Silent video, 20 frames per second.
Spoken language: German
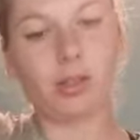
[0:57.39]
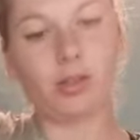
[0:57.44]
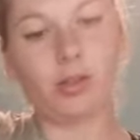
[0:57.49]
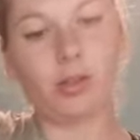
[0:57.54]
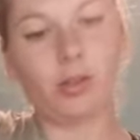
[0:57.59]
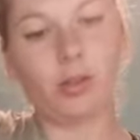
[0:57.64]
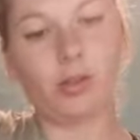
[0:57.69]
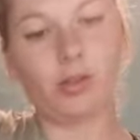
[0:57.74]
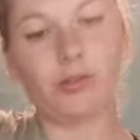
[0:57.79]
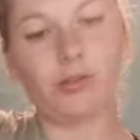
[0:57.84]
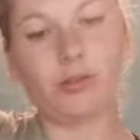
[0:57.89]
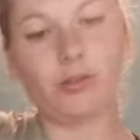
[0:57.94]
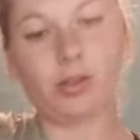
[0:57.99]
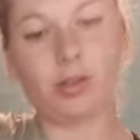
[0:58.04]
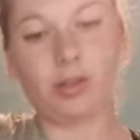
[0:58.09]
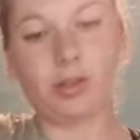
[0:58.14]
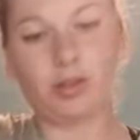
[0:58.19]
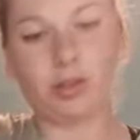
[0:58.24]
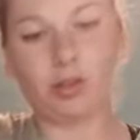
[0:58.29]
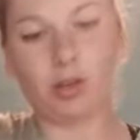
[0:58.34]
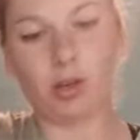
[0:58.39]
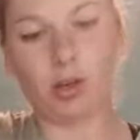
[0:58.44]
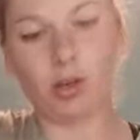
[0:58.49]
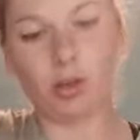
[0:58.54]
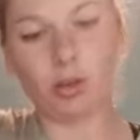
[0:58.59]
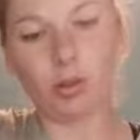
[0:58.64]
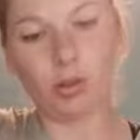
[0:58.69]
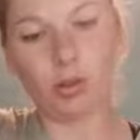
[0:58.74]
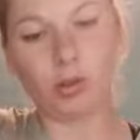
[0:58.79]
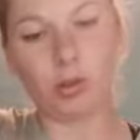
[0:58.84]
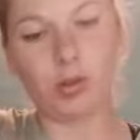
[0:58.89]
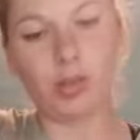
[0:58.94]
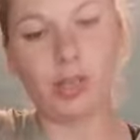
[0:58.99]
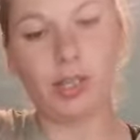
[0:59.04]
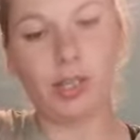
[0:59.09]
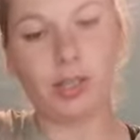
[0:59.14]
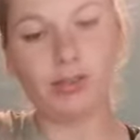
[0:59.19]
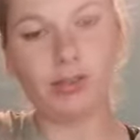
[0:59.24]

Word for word: Löffel aushöhlen.